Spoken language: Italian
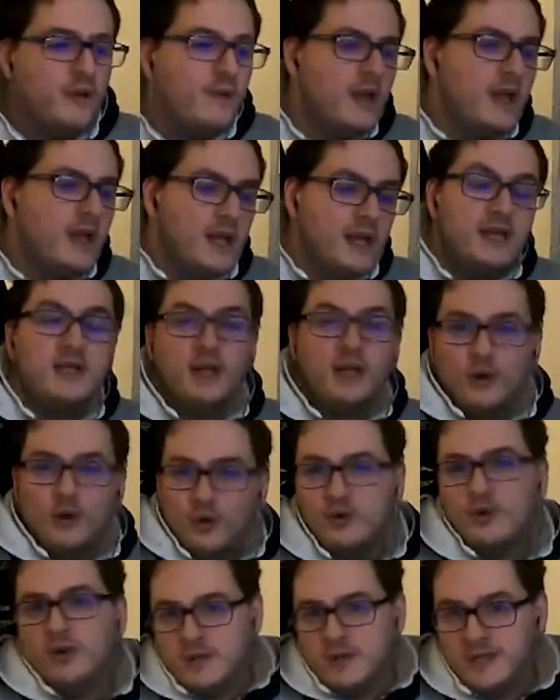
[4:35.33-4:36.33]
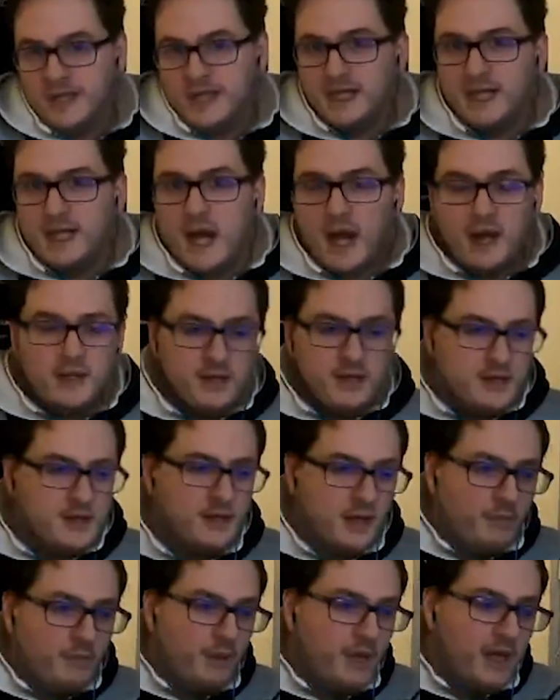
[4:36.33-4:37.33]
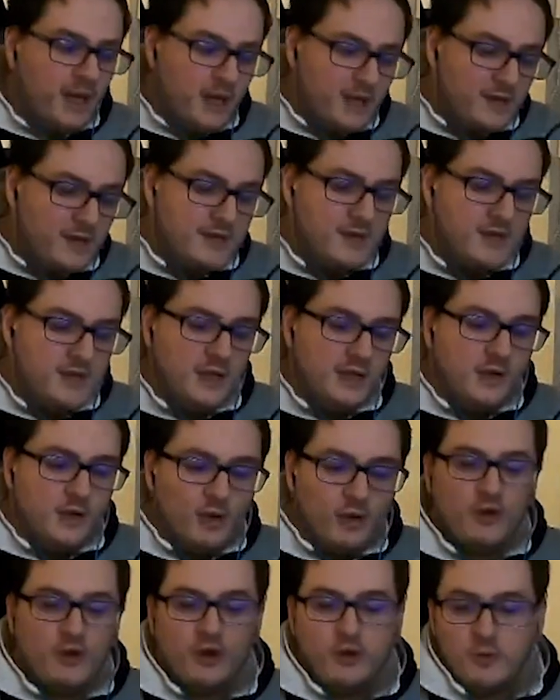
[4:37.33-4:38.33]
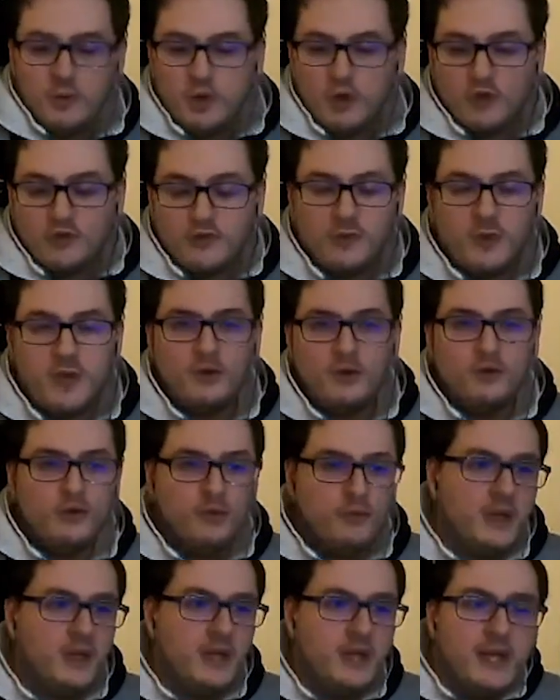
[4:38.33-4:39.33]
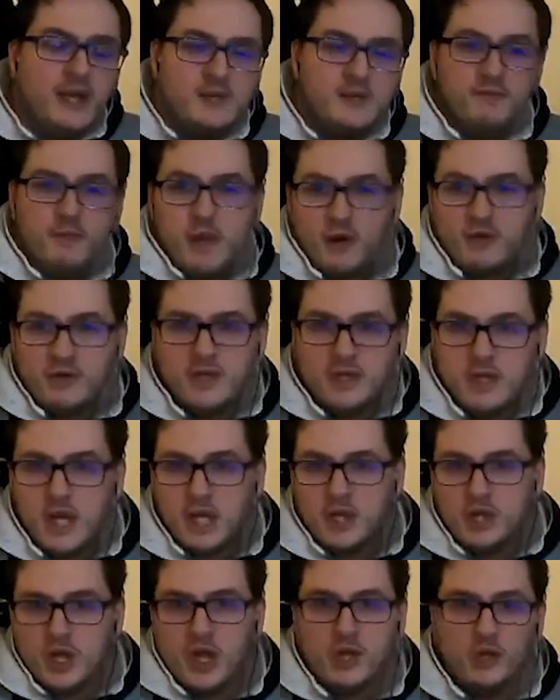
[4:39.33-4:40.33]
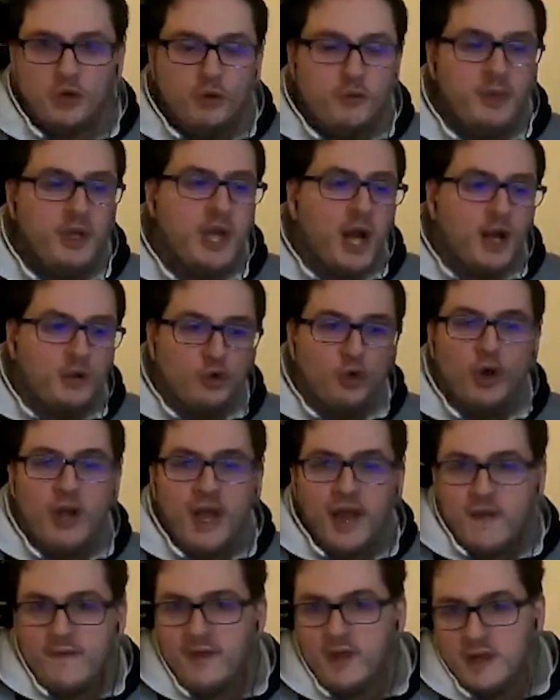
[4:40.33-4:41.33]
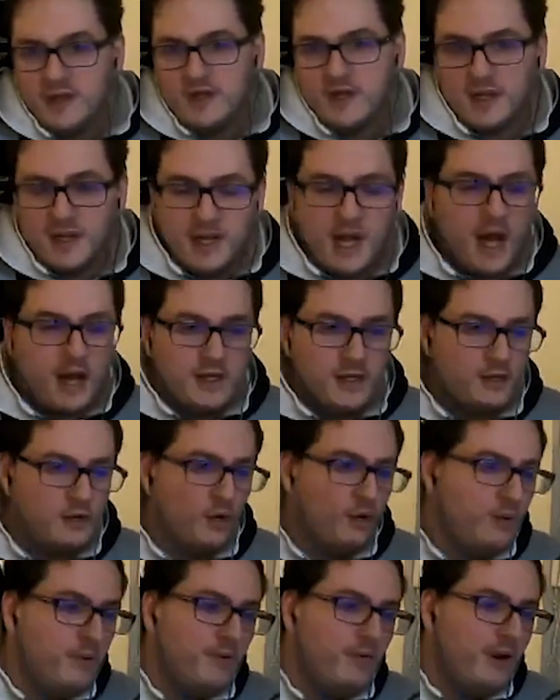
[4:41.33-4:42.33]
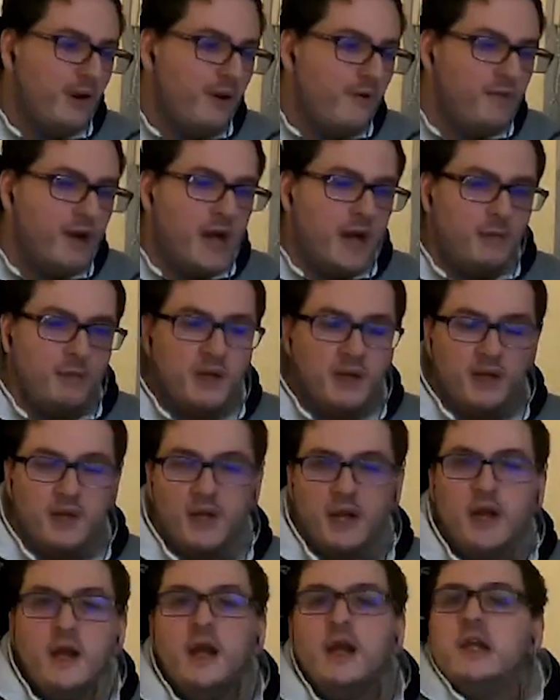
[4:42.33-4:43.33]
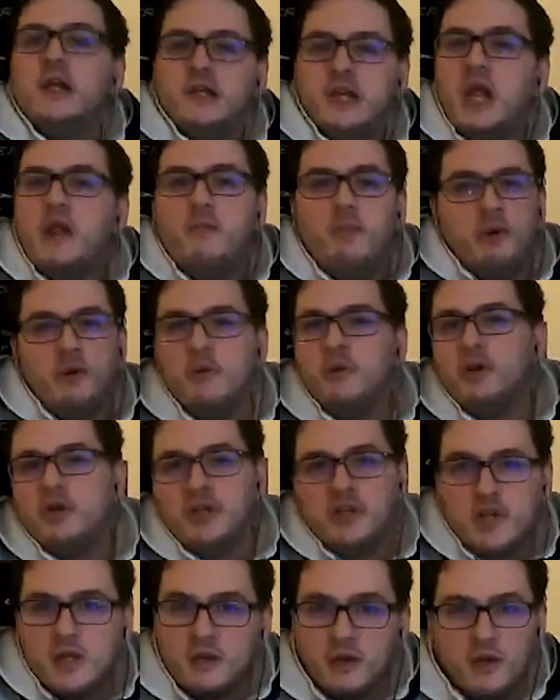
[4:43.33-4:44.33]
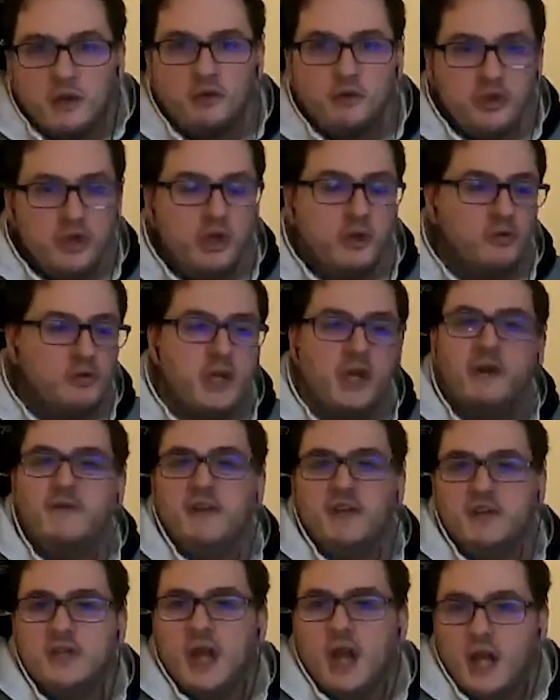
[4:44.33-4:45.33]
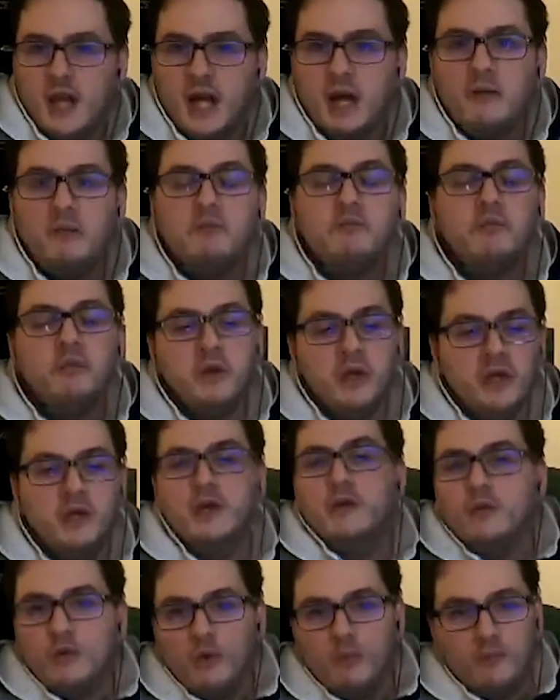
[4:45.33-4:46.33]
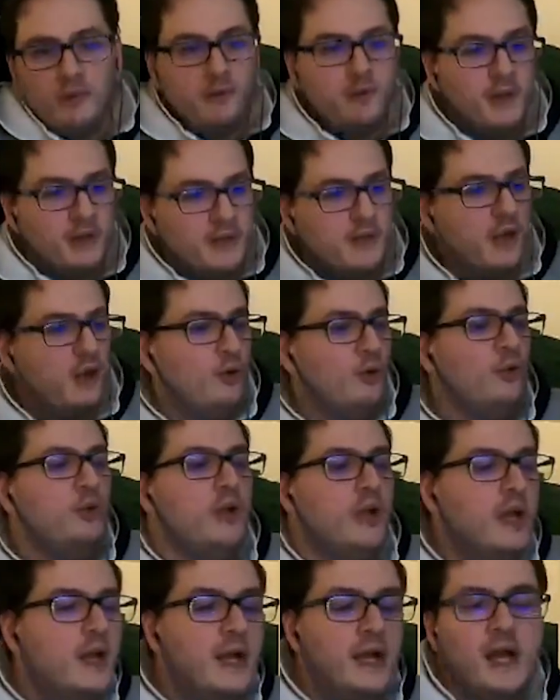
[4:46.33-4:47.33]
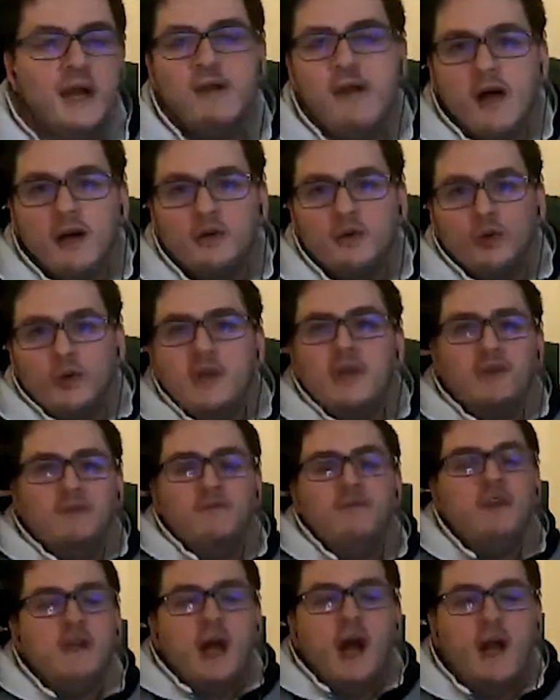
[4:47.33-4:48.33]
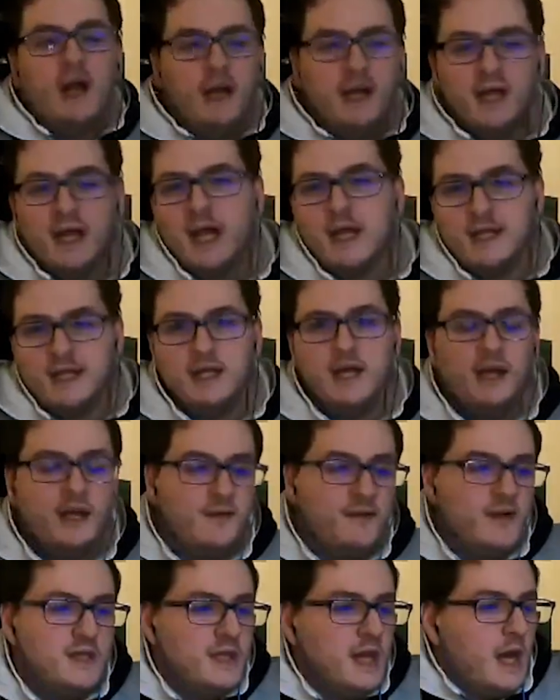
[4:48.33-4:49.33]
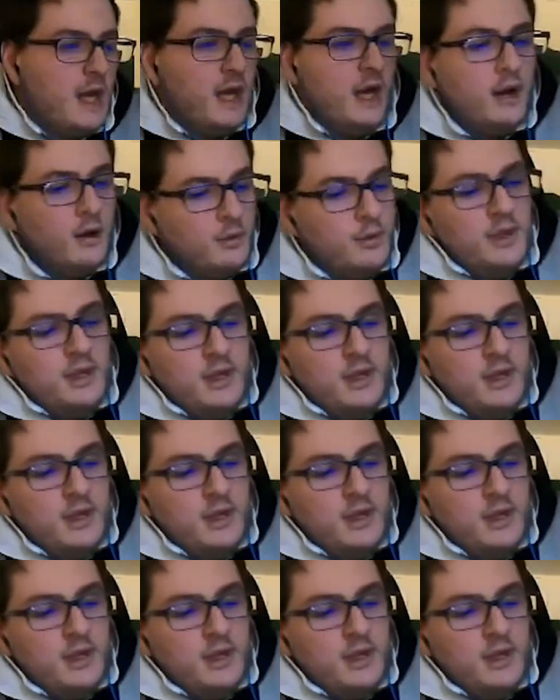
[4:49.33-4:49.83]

Il secondo, Zelgadis, tra parentesi, lo nomino soprattutto perché spero si sia già rinominato Evil Zelgadis o come voleva fare, perché è il primo cristiano a riuscire a usare Vissaga, quindi complimenti a lui, è arrivato in finale grazie a Vissaga, quindi